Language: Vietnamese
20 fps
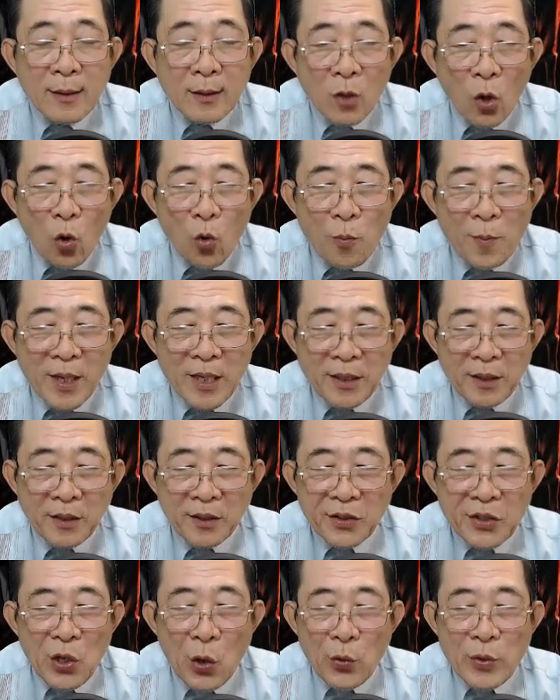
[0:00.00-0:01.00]
U Minh
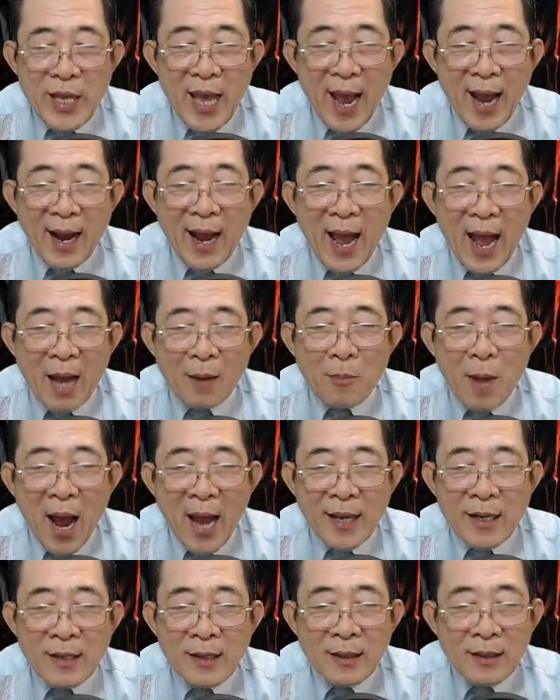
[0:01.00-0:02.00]
dỗ dàng hạ
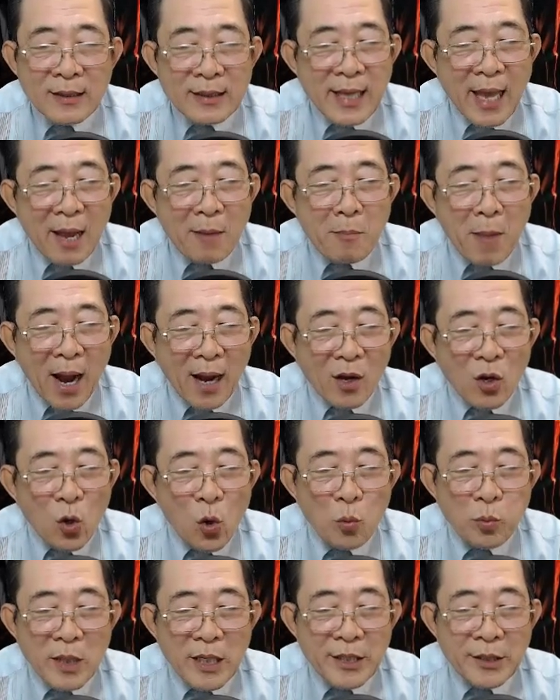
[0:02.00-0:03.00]
bái, vẻ mặt
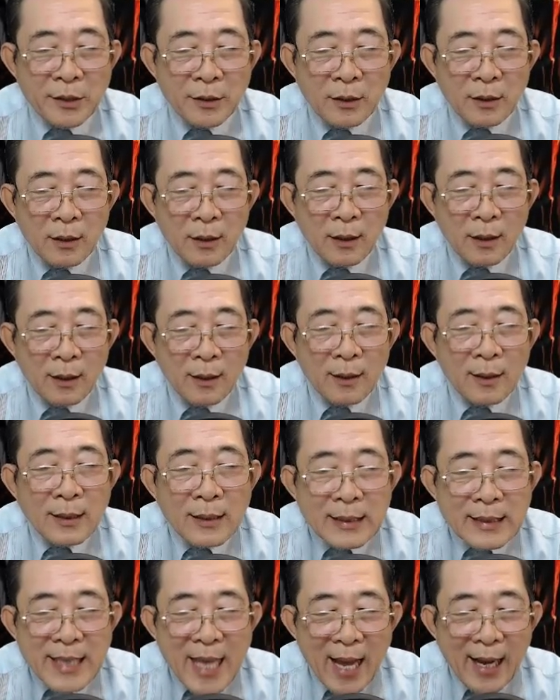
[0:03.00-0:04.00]
cung kính.
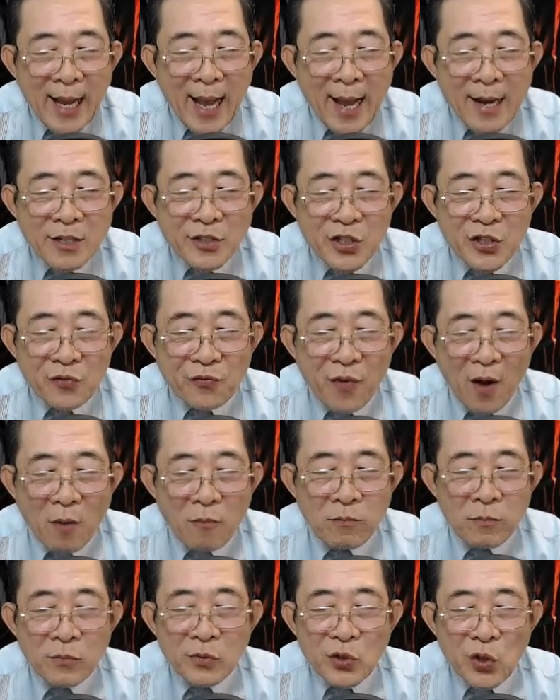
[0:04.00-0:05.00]
Gia Cát Trường
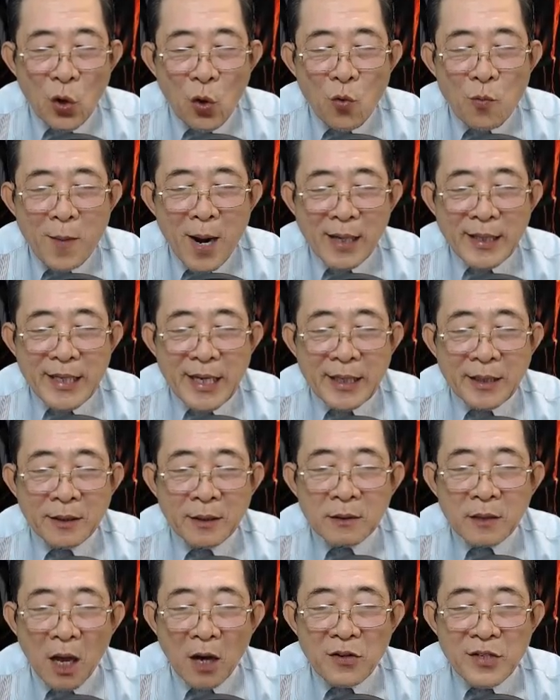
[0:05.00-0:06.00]
Phong trố mắt
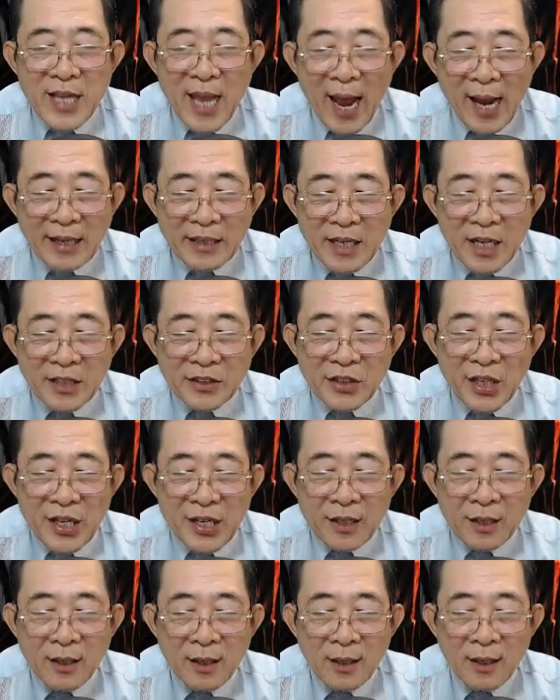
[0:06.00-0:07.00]
nhìn, thở dài lên
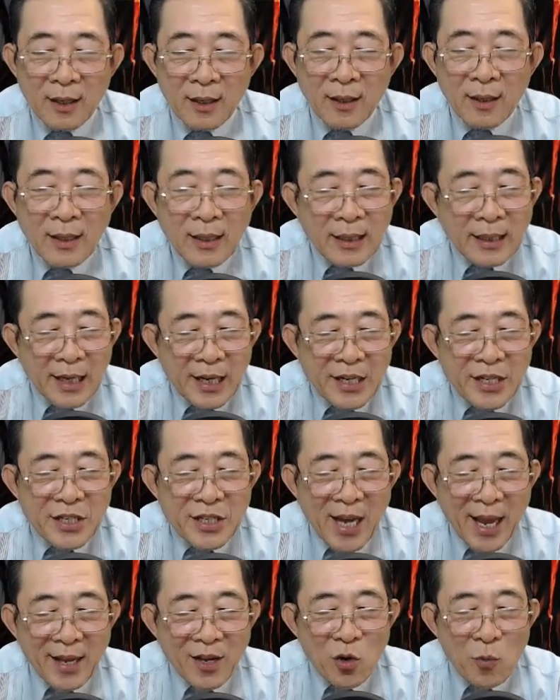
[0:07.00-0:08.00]
tiếng. Ý
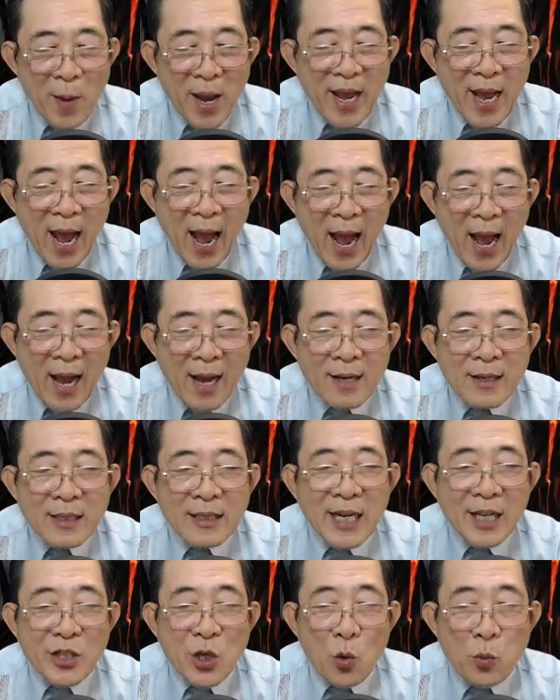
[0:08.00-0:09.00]
này của bệ hạ
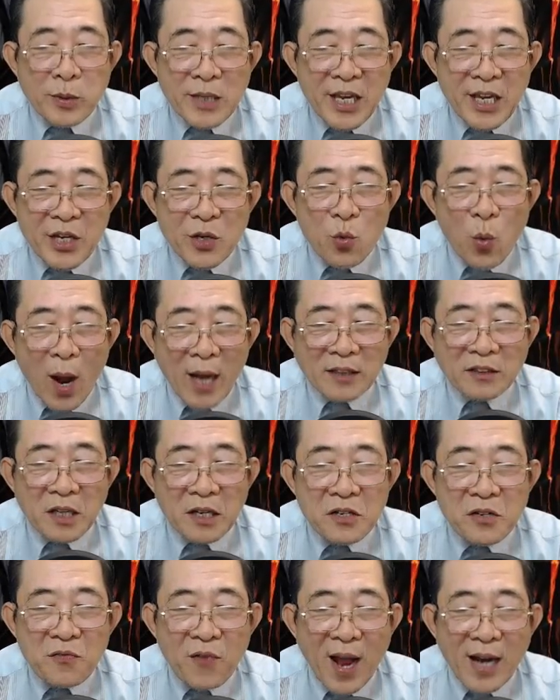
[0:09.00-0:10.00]
là dùng nhị hoàng
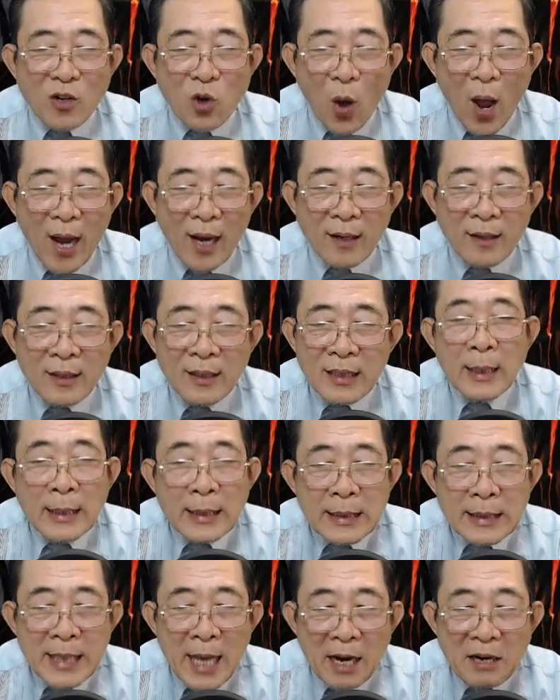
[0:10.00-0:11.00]
tử phản loạn,
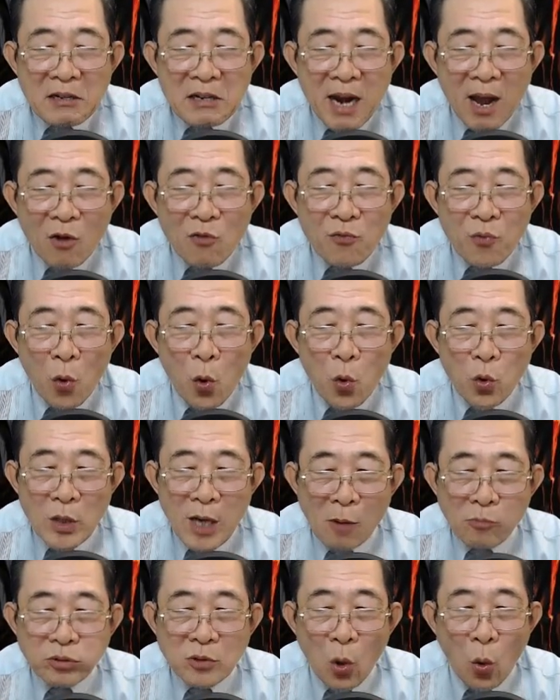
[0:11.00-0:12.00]
dẫn lão phu
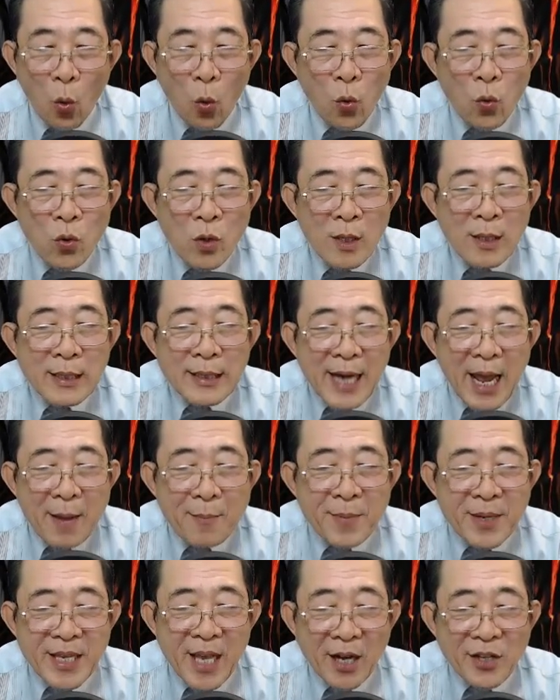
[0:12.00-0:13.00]
động thủ để
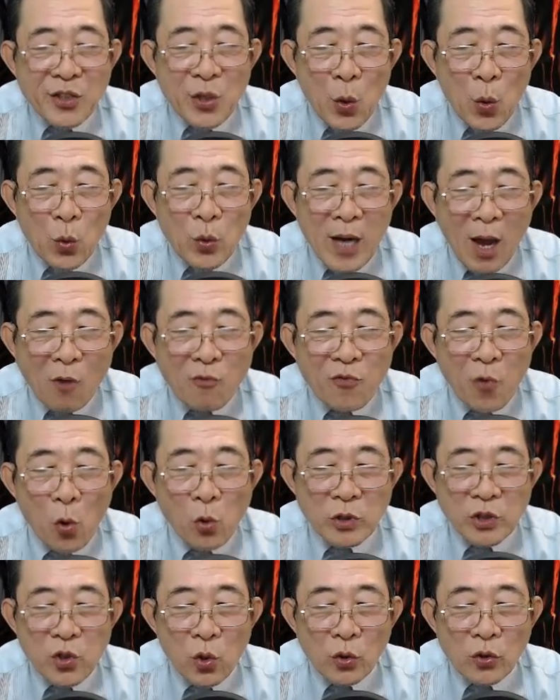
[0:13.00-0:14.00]
mà dẫn dụ lão phu
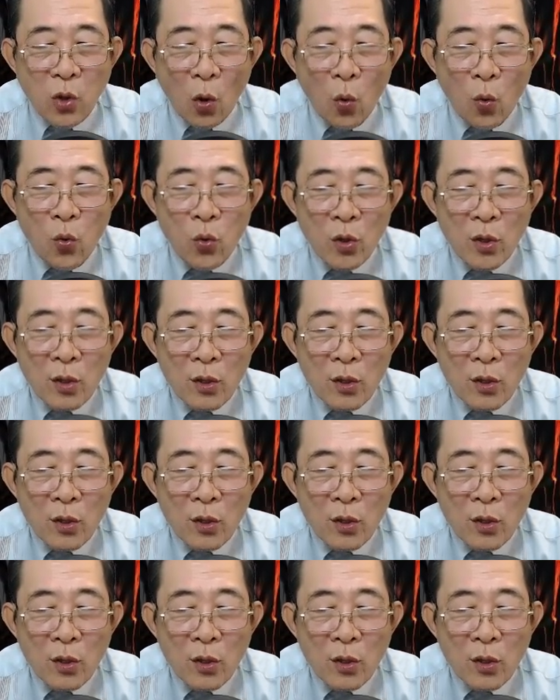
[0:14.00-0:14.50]
xuất thủ.